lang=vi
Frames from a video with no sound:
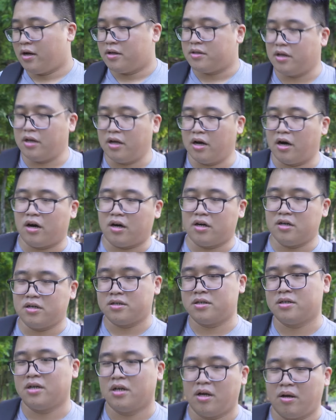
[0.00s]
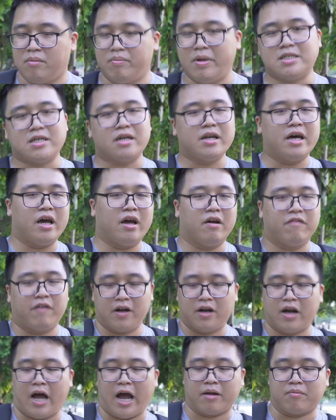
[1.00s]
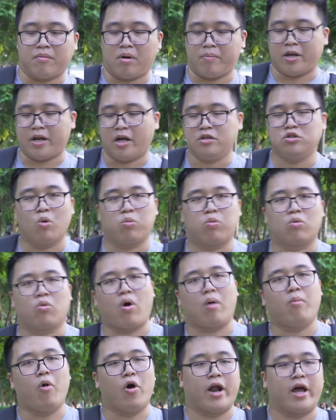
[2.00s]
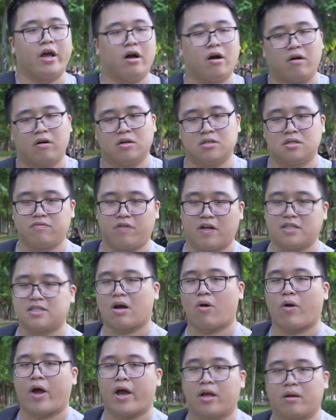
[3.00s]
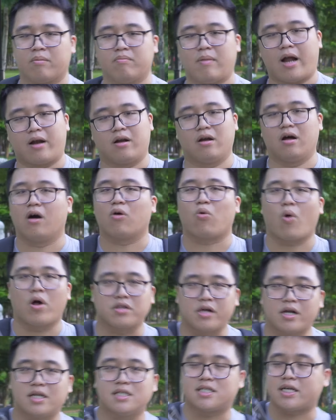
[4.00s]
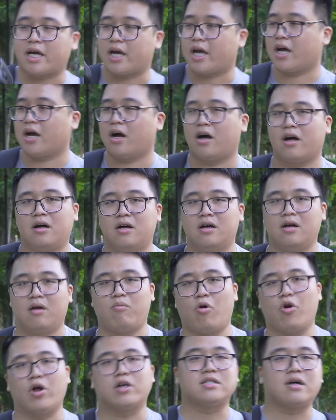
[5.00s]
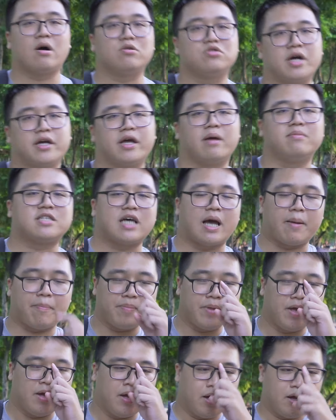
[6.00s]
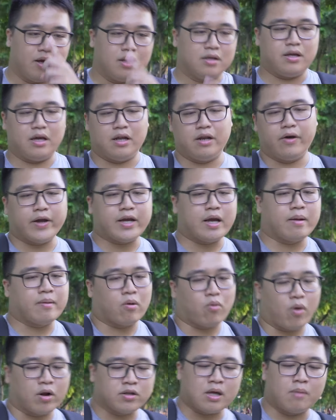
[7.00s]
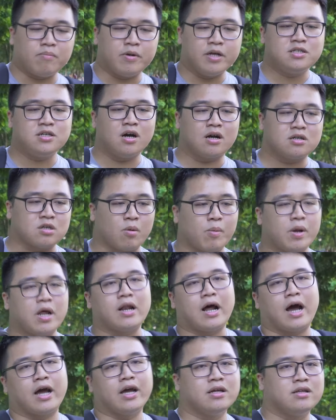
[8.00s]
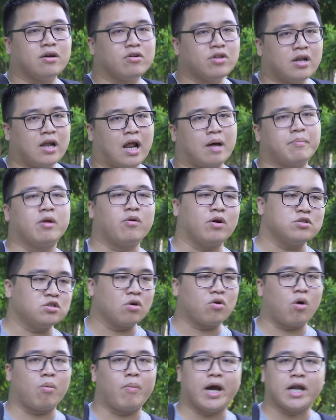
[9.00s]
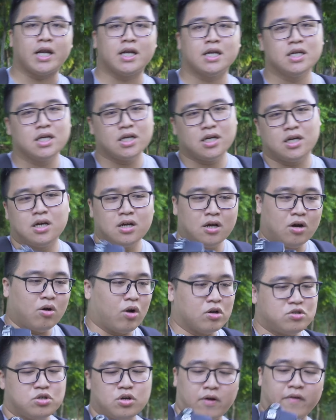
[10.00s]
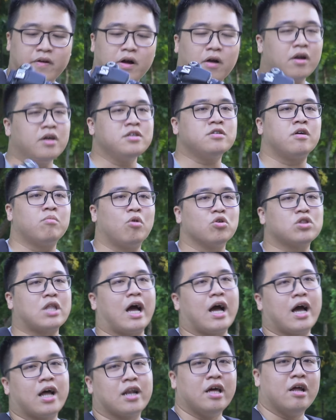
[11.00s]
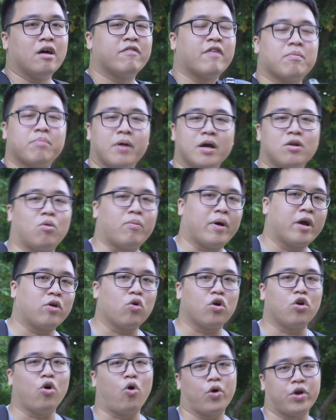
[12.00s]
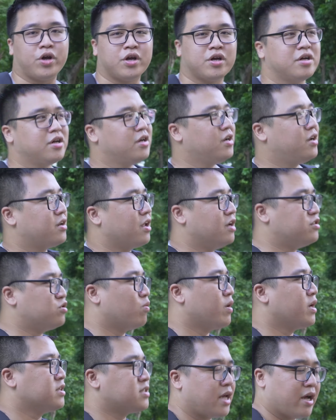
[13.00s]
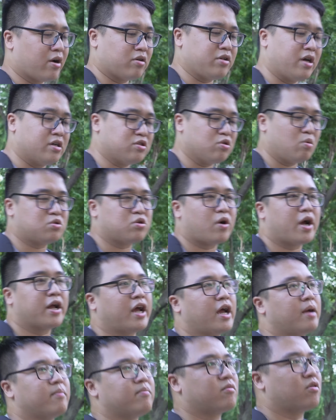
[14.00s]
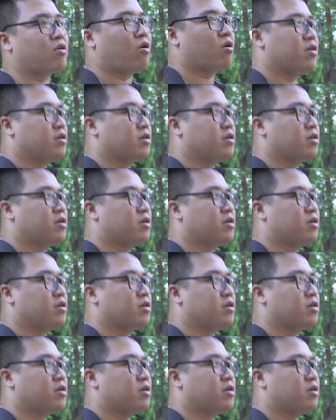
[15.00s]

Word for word: Thì uh, mình sẽ để phần ảnh mà mình đã chụp qua buổi này ở phần sau này. Bạn uh, Quang Tân sẽ post đằng sau cho anh em xem. Thì nếu anh em nào quan tâm đến chiếc sáu mươi D này thì có thể để lại bình luận dưới comment và truy cập đường link trong mô tả để fanpage của Máy Ảnh Cũ Hà Nội, để chúng mình sẽ có thể giúp cho anh em có